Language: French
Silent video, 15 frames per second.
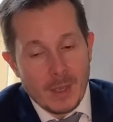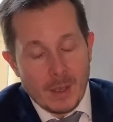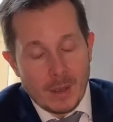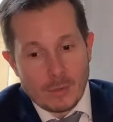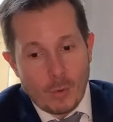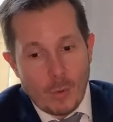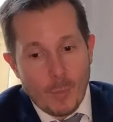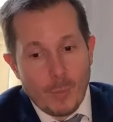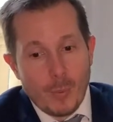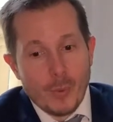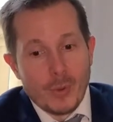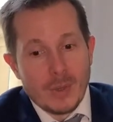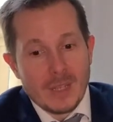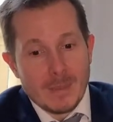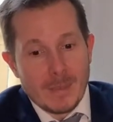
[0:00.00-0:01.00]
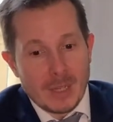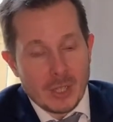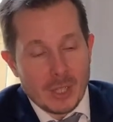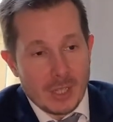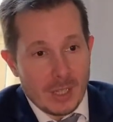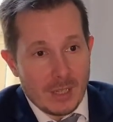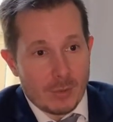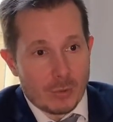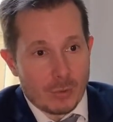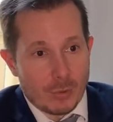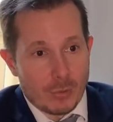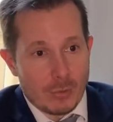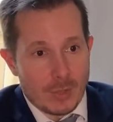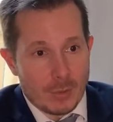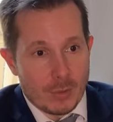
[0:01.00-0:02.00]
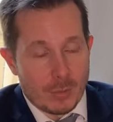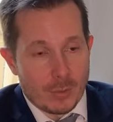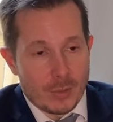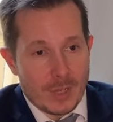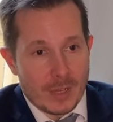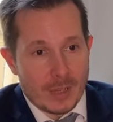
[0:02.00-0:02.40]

Donc on peut imaginer aujourd'hui se poser